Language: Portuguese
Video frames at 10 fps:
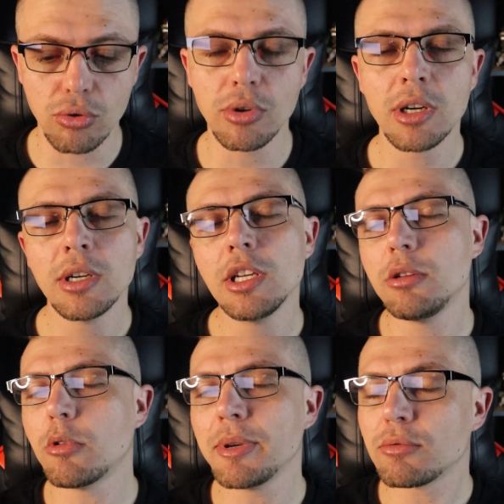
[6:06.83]
dor
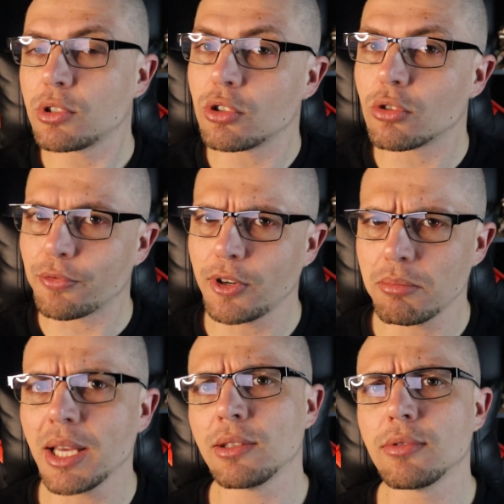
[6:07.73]
e momentos de
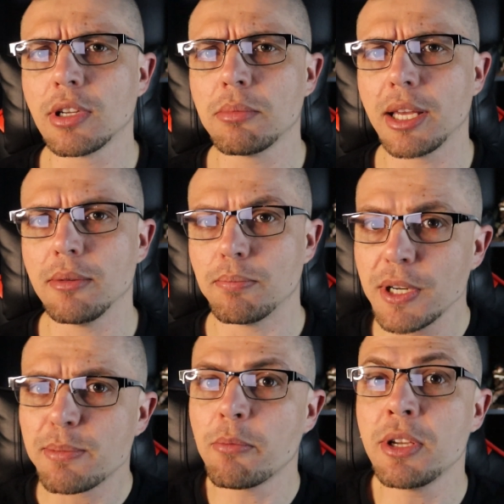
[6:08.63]
sofrimento também,
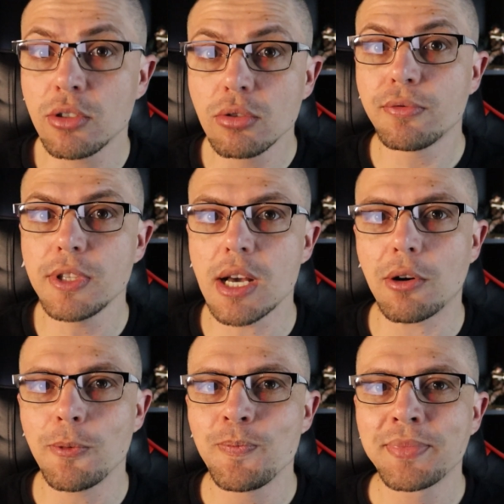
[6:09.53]
principalmente no
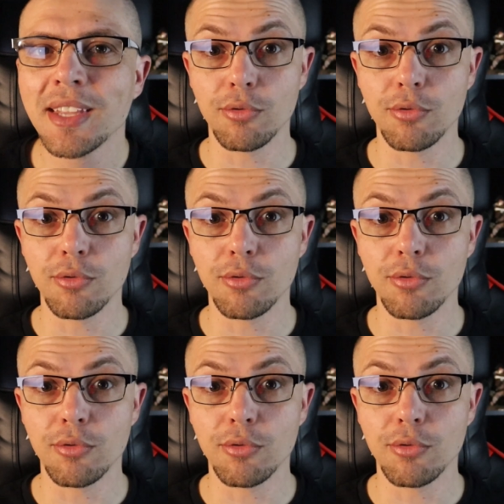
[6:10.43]
final.